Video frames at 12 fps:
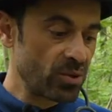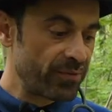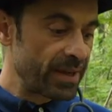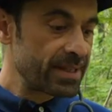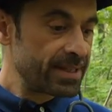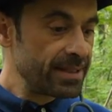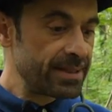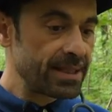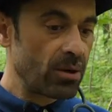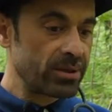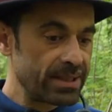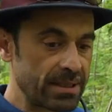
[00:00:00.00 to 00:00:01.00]
Insofern zieht
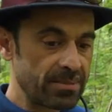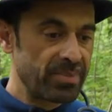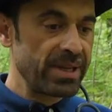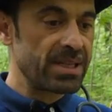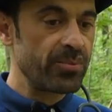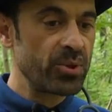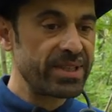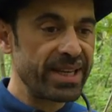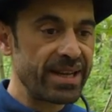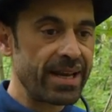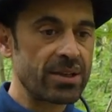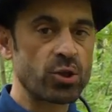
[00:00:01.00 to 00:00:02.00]
sich auch dieses
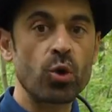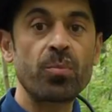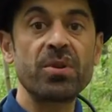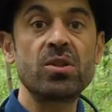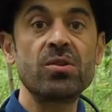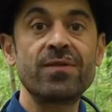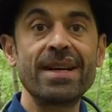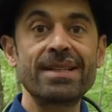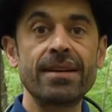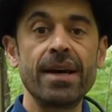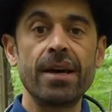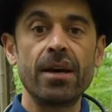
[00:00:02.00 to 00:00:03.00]
Pilzmycel eher zurück,
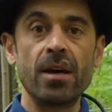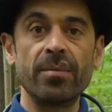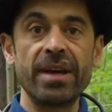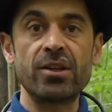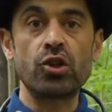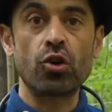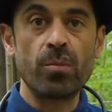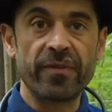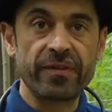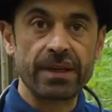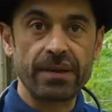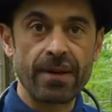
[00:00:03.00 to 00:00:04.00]
beziehungsweise ähm, es
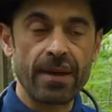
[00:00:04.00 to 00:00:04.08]
schrumpft.